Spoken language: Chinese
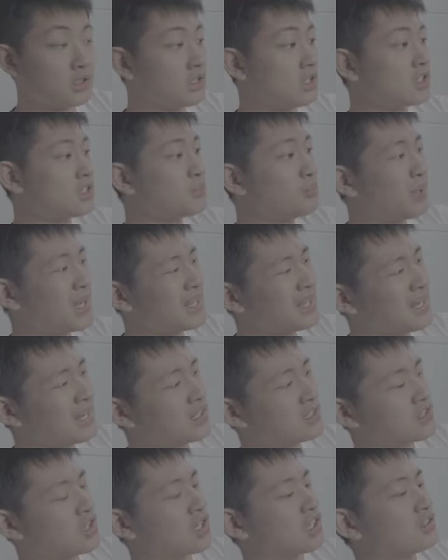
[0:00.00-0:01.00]
这背带的
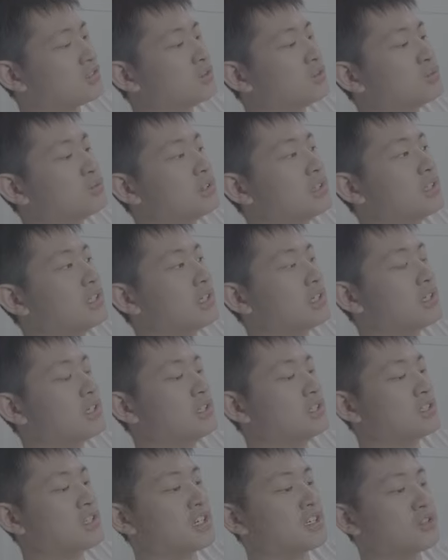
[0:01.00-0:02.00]
长度呢，也可以
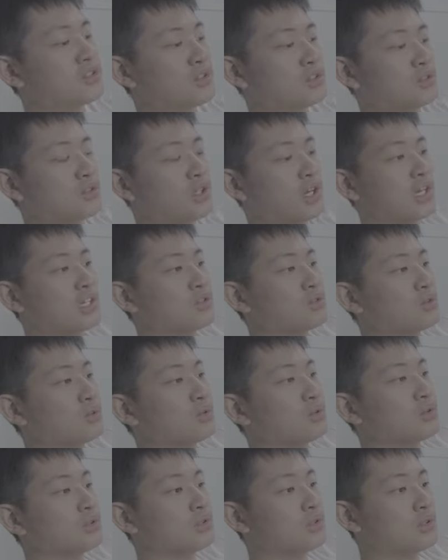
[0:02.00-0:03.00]
轻松的来
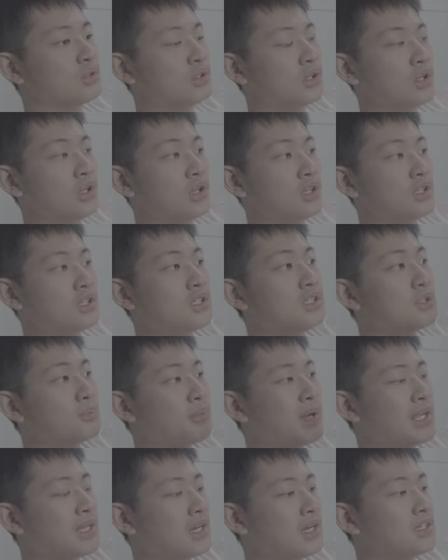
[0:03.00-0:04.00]
做。那这
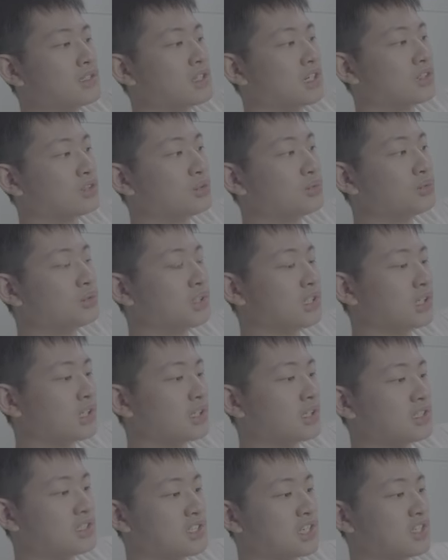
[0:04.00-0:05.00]
背带的长度呢，也可
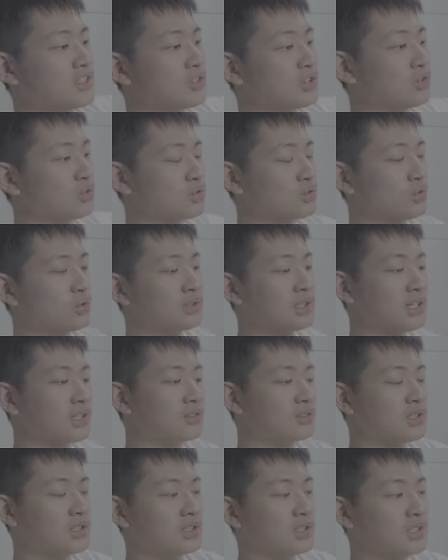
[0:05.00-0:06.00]
以轻松的做调
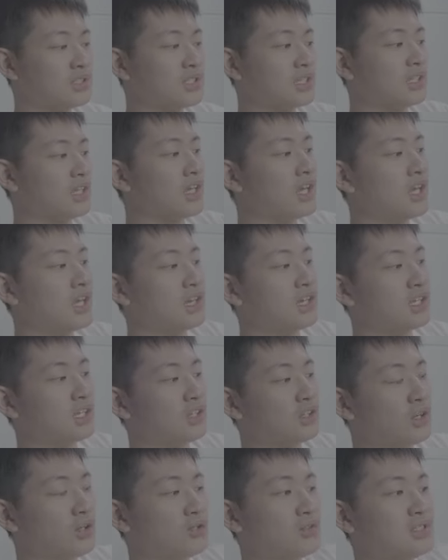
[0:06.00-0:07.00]
整。而且你
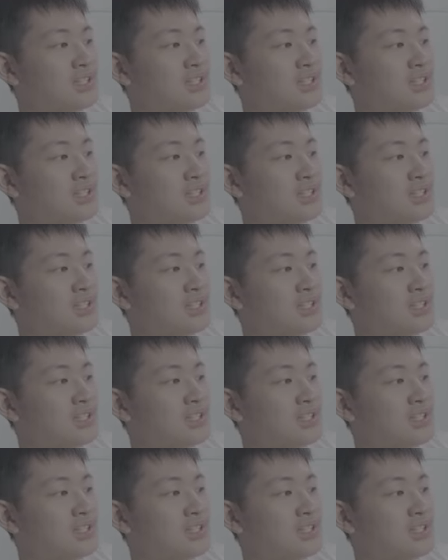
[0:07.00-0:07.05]
通